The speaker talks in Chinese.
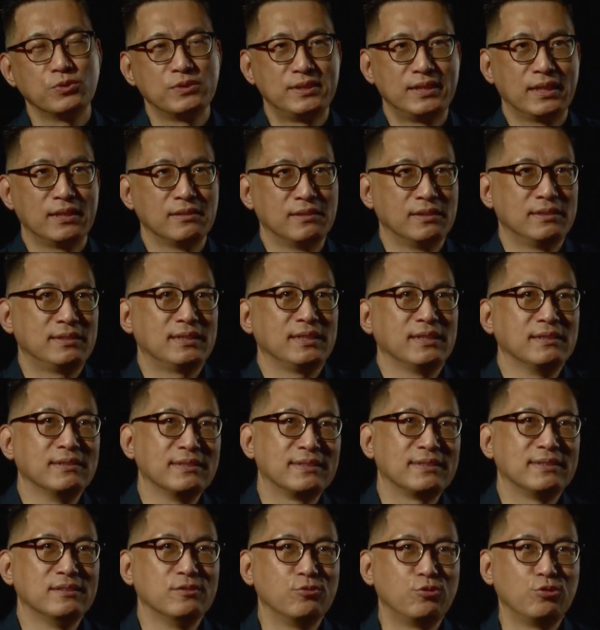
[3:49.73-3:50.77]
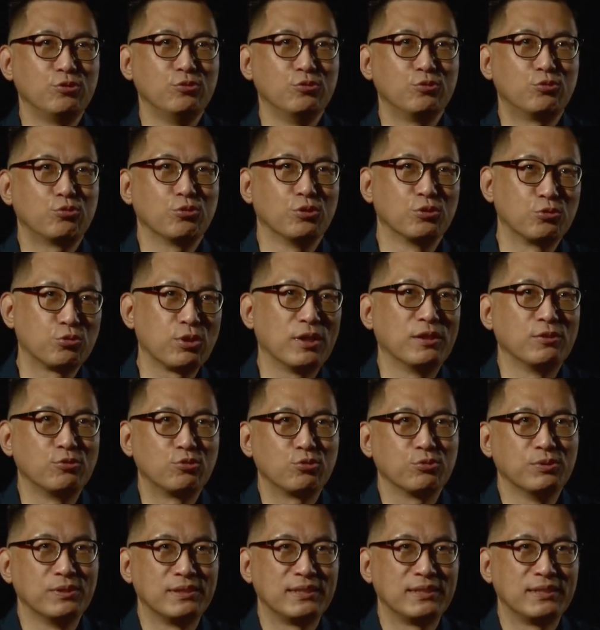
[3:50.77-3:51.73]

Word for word: 这样的形式去做创作，